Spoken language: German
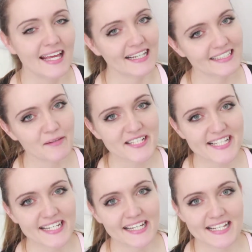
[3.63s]
Nachdem es
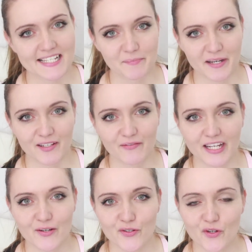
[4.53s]
in den letzten beiden
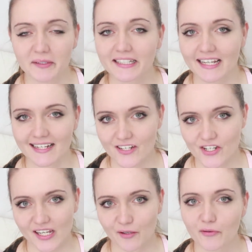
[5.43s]
Videos um ein
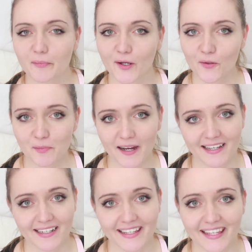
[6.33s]
Geldgeschenk für
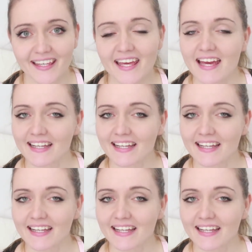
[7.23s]
Brautpaare ging,